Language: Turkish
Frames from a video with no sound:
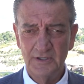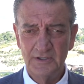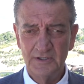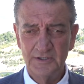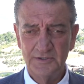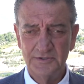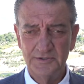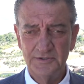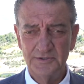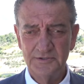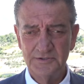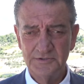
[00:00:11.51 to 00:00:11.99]

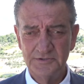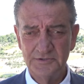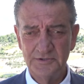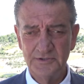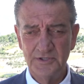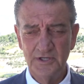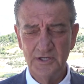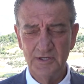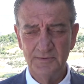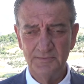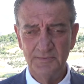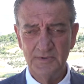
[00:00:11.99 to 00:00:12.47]
katılışı
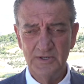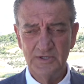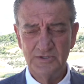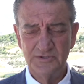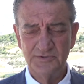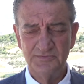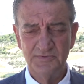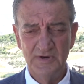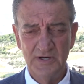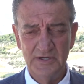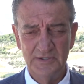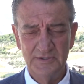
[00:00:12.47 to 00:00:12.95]
deyip
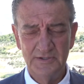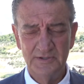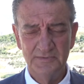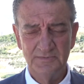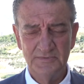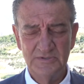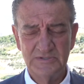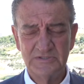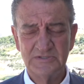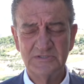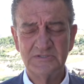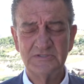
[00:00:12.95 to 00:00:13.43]
geçi
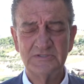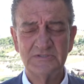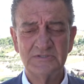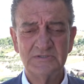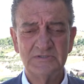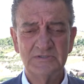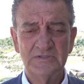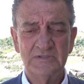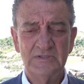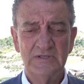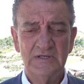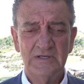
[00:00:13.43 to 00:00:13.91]
verdiğimiz
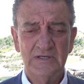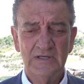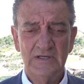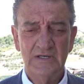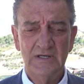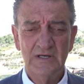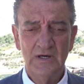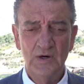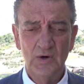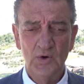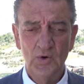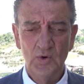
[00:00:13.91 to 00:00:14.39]

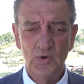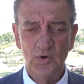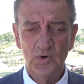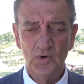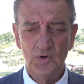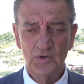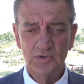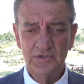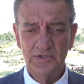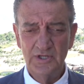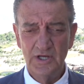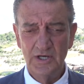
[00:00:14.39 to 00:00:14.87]

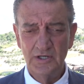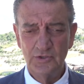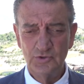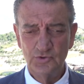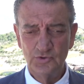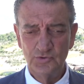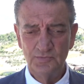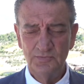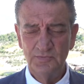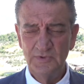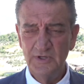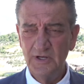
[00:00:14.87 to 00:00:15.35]
o tek
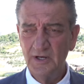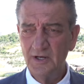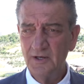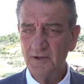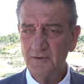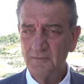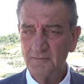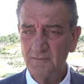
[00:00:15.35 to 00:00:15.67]
cümle